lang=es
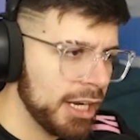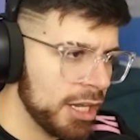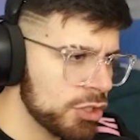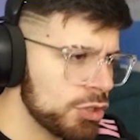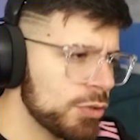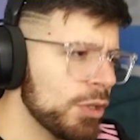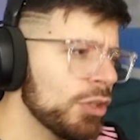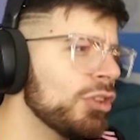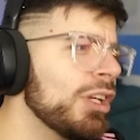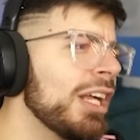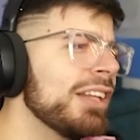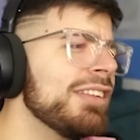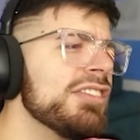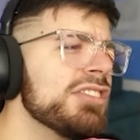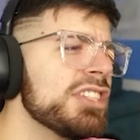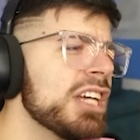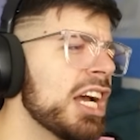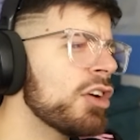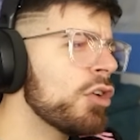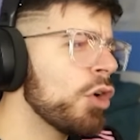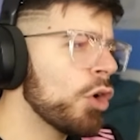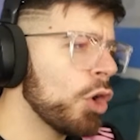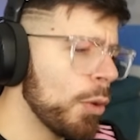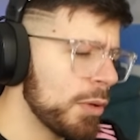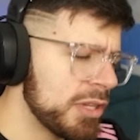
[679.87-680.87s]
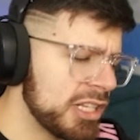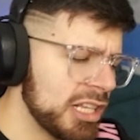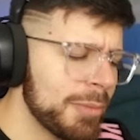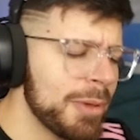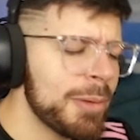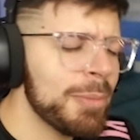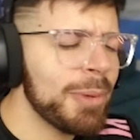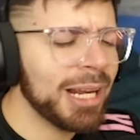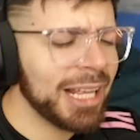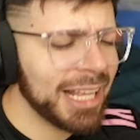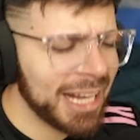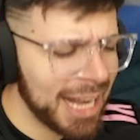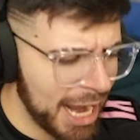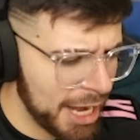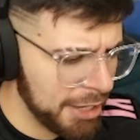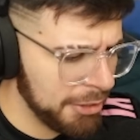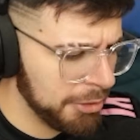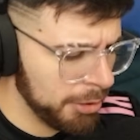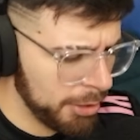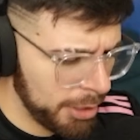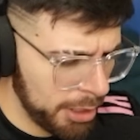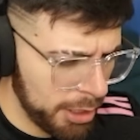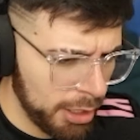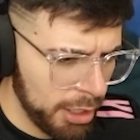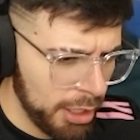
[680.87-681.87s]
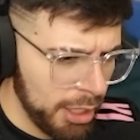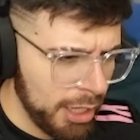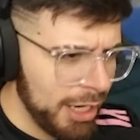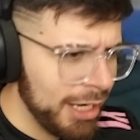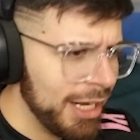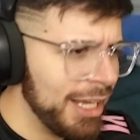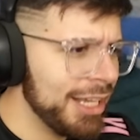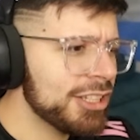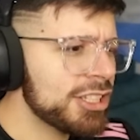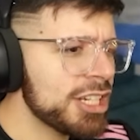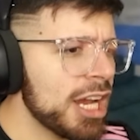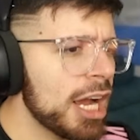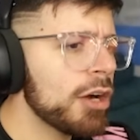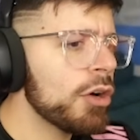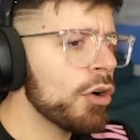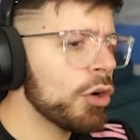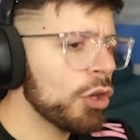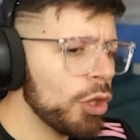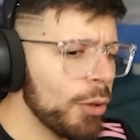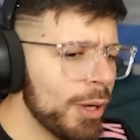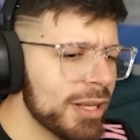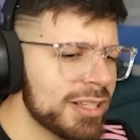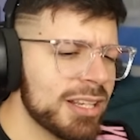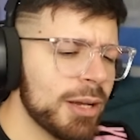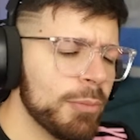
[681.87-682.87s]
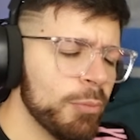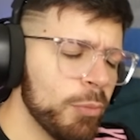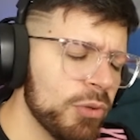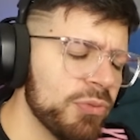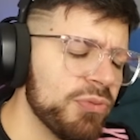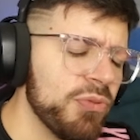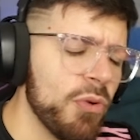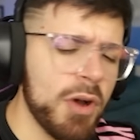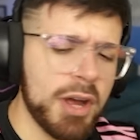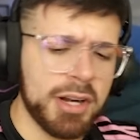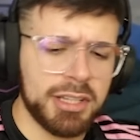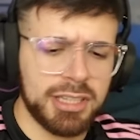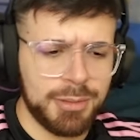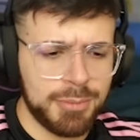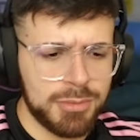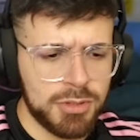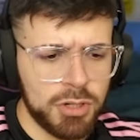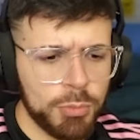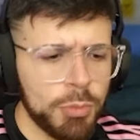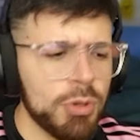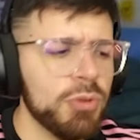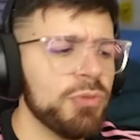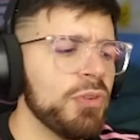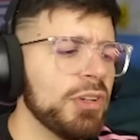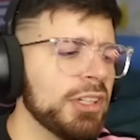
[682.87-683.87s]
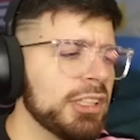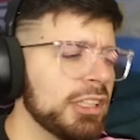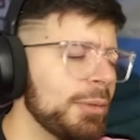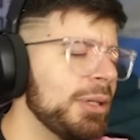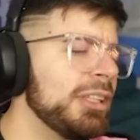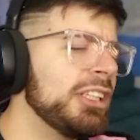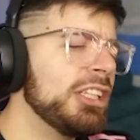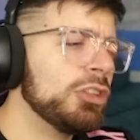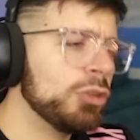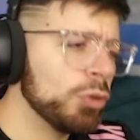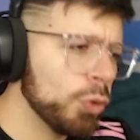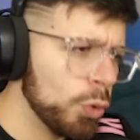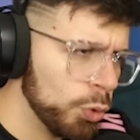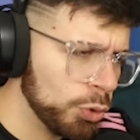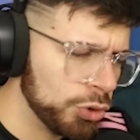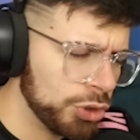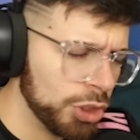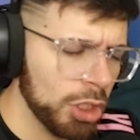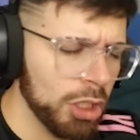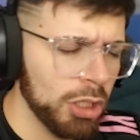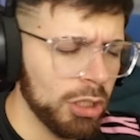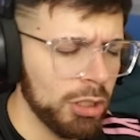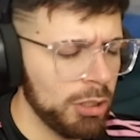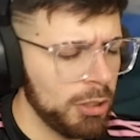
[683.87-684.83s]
sobre todo las hinchadas cordobesas, también Belgrano, ¿eh? La hinchada cordobesa es muy fuerte, amigos, muy fuerte. También Instituto.